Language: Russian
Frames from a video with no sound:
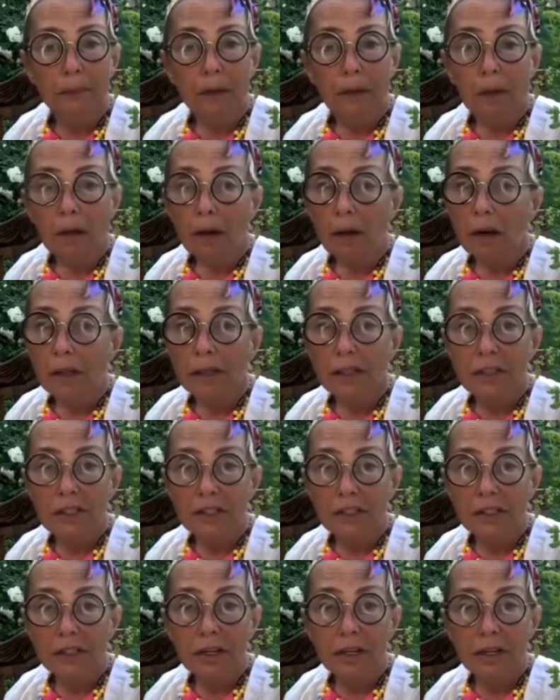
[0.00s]
Она
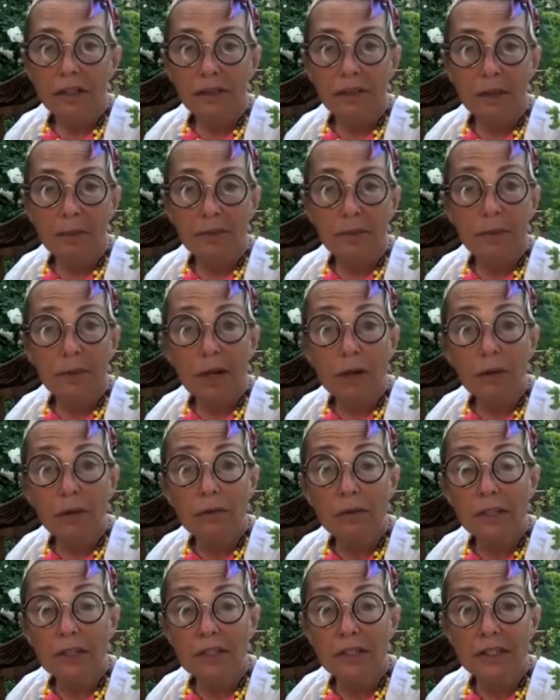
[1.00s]
шикарная. Посмотри, какое
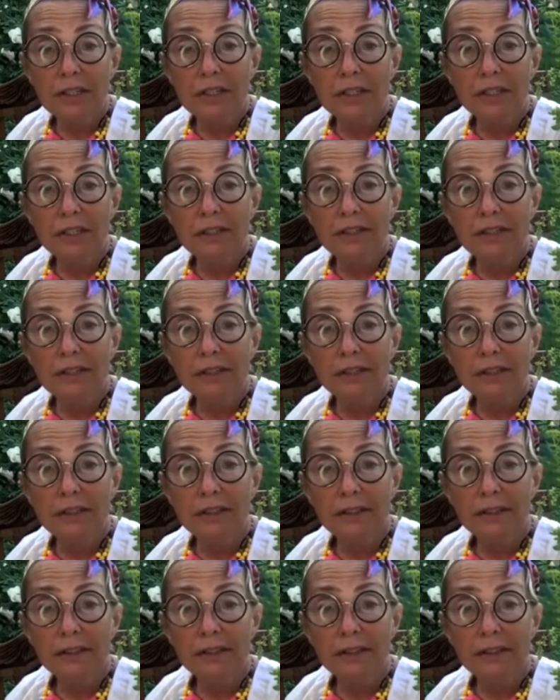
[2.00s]
выражение лица.